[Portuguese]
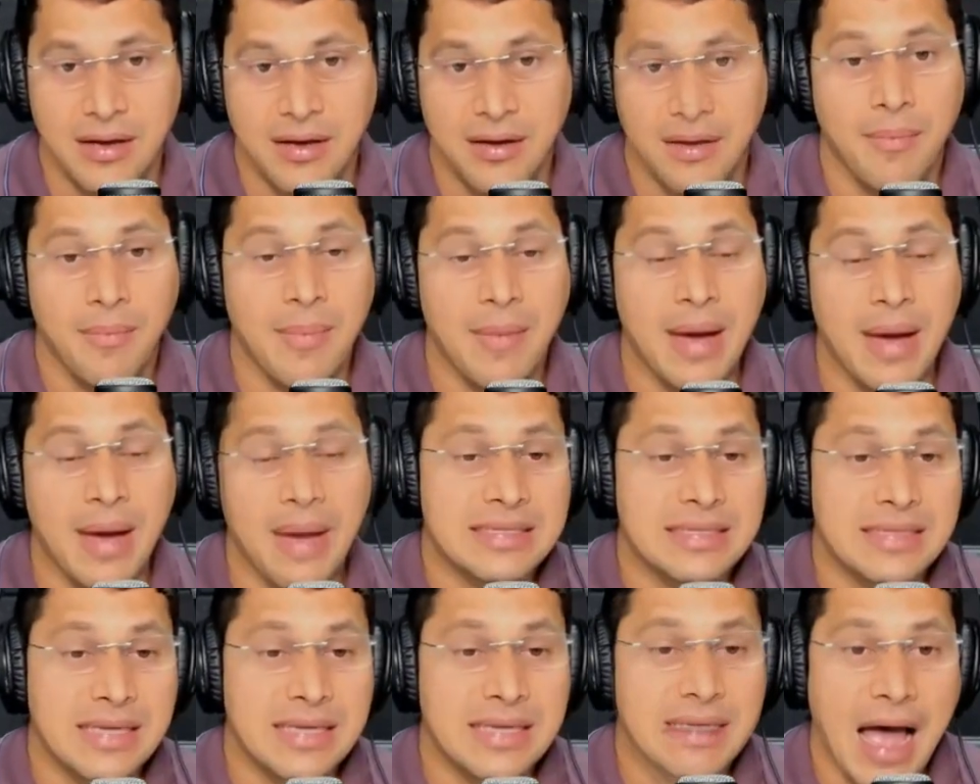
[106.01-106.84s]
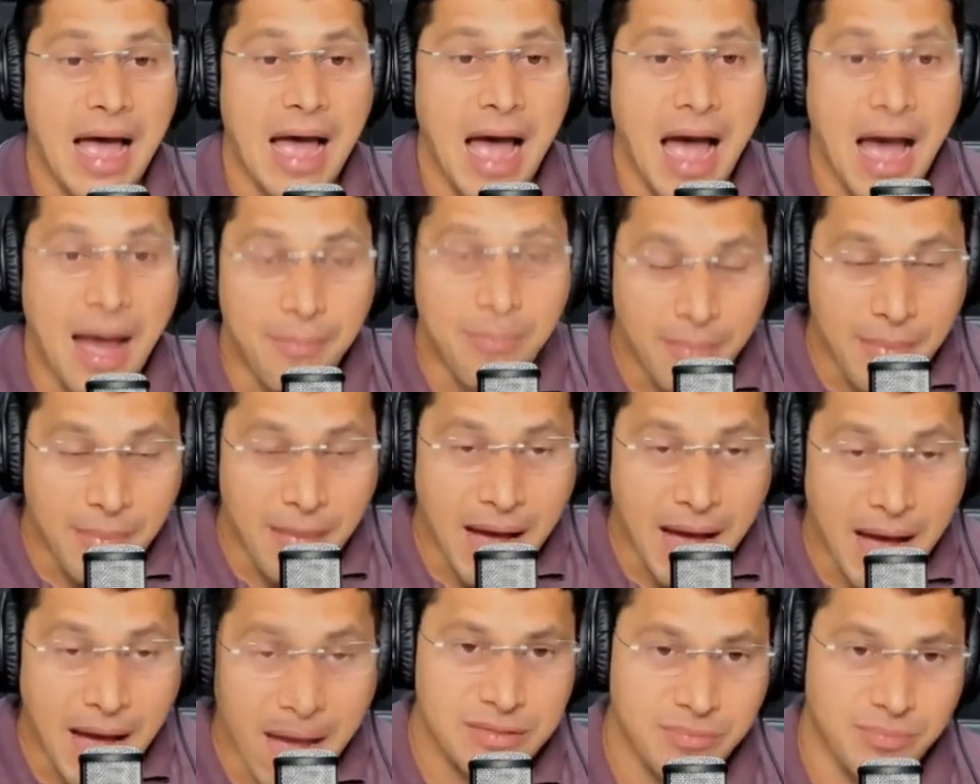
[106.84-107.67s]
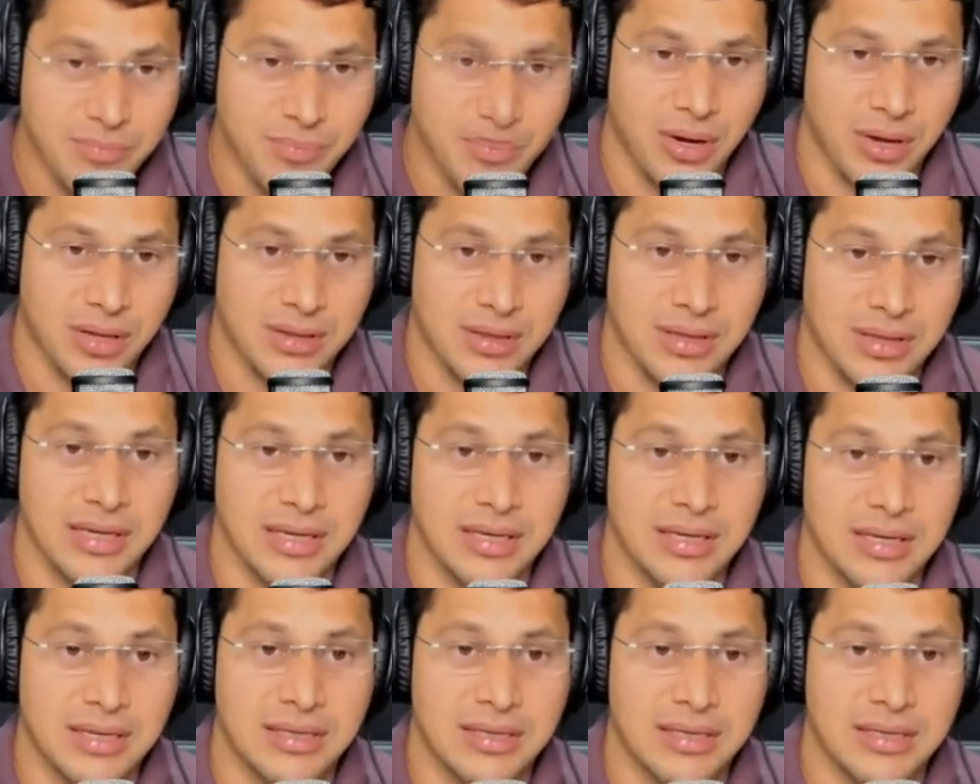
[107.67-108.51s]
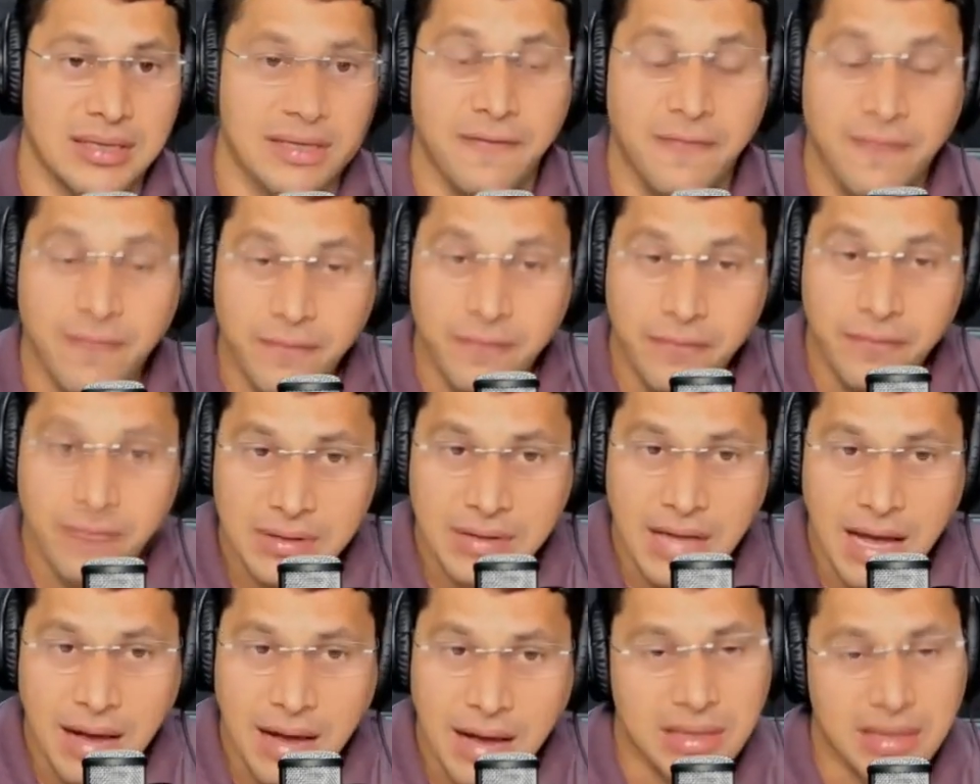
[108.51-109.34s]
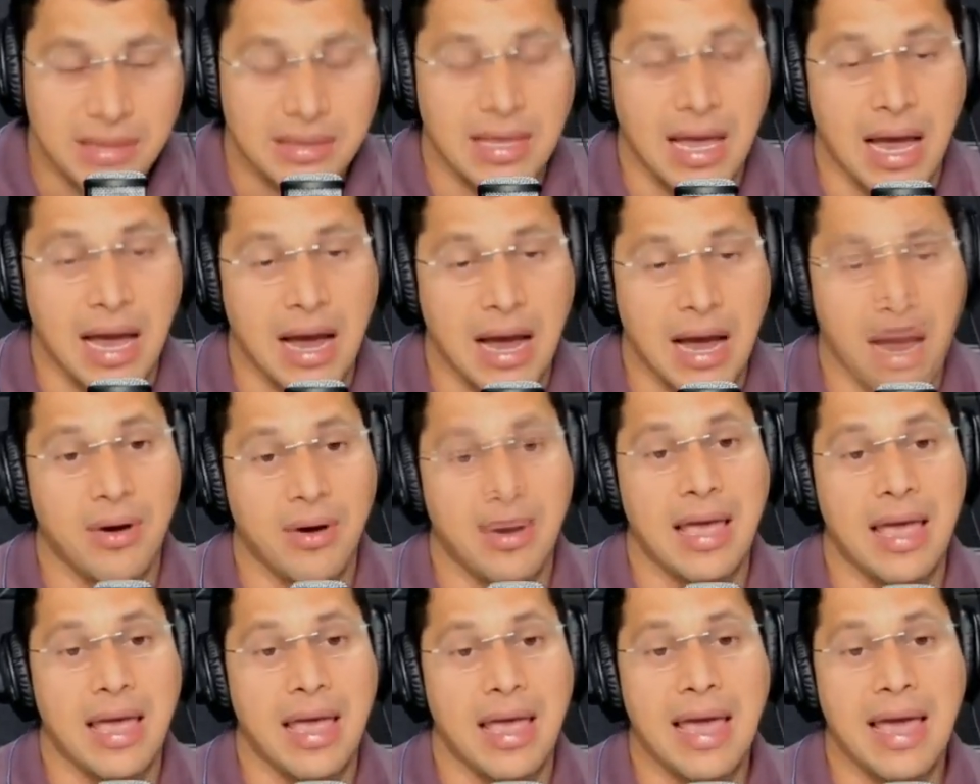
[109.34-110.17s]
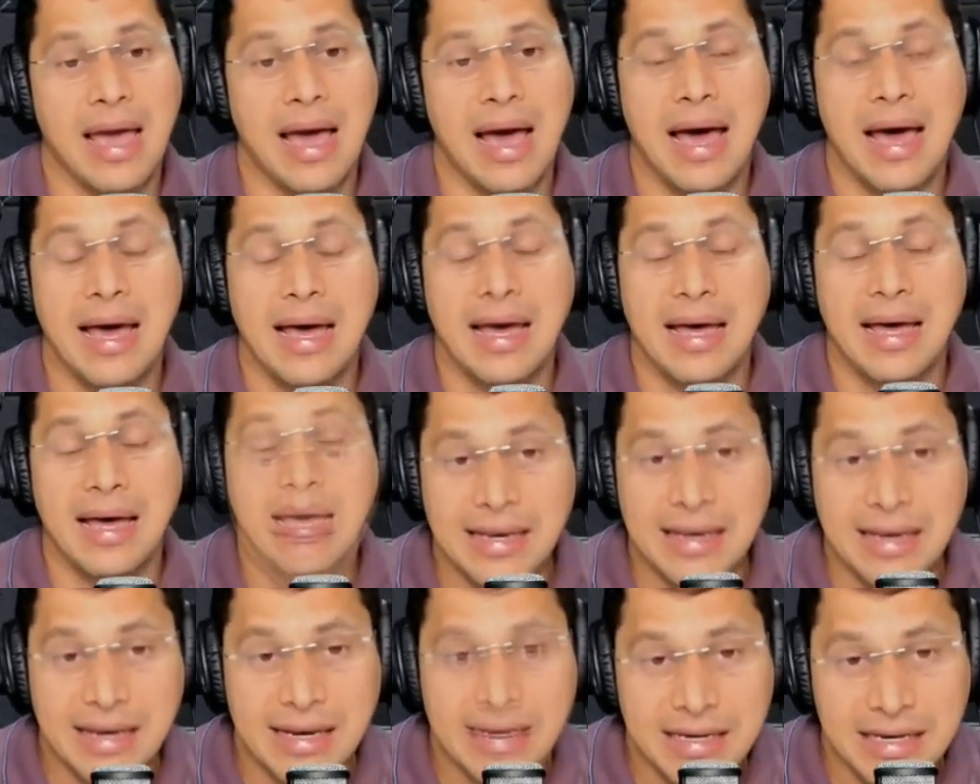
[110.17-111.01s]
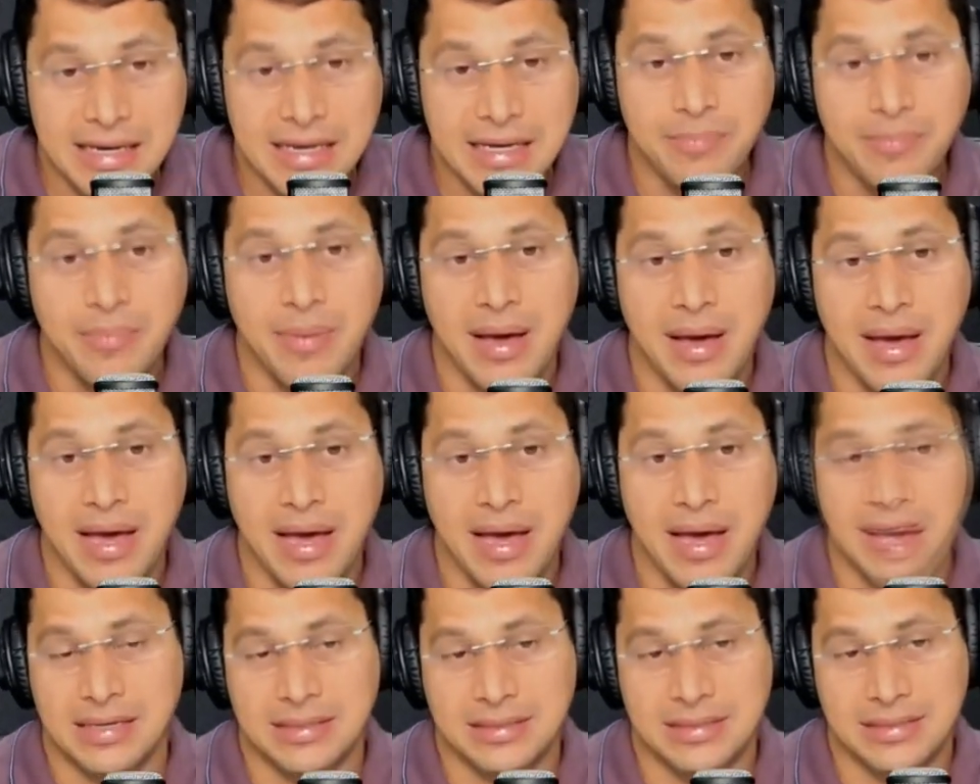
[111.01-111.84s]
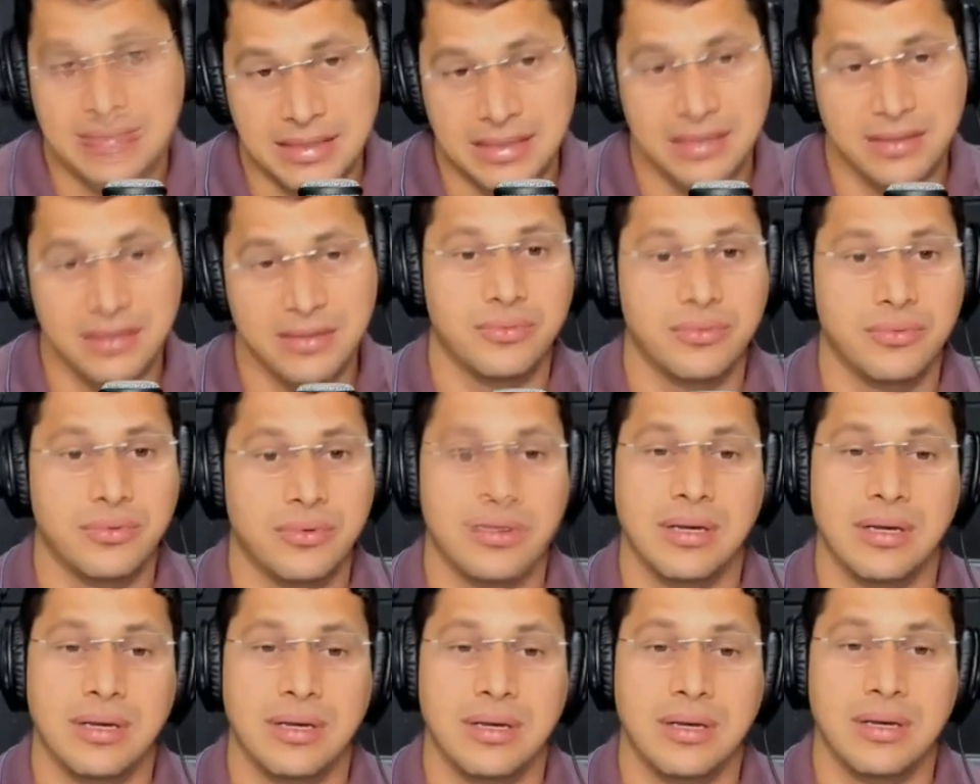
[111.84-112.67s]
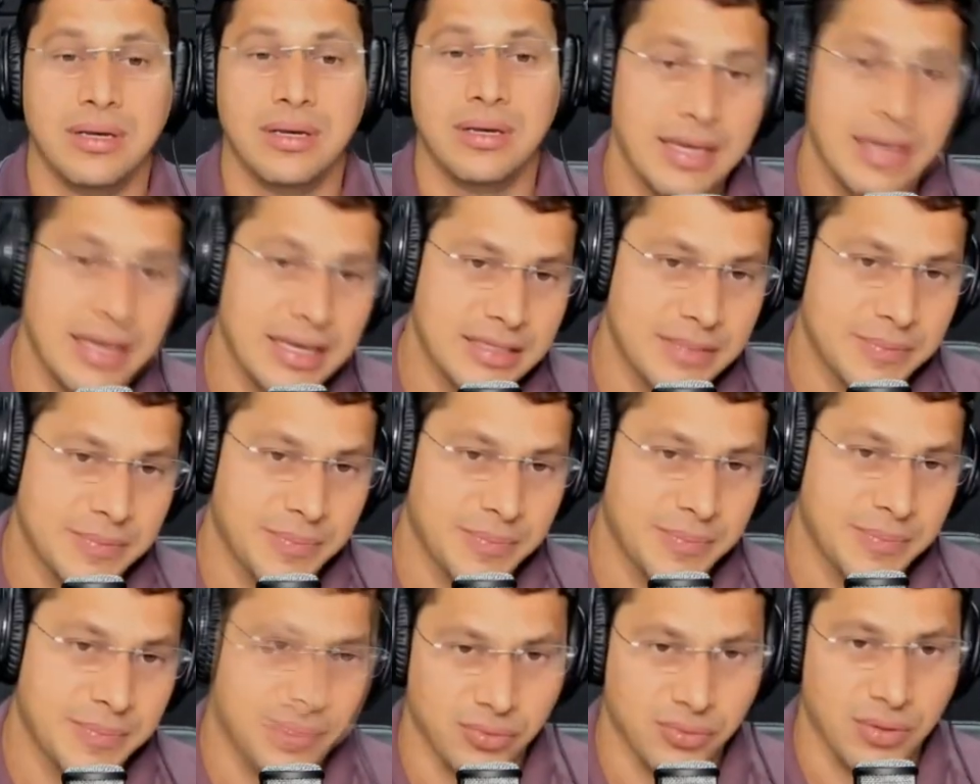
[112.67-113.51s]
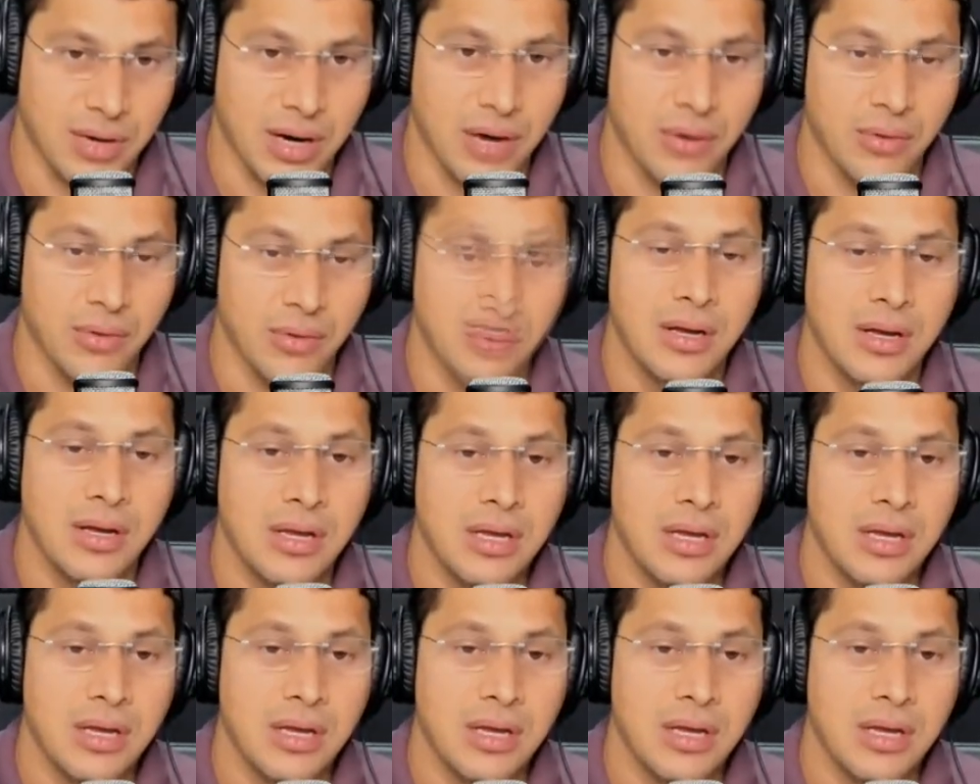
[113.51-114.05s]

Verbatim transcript: Mas a mais importante e fundamental é a libertação espiritual.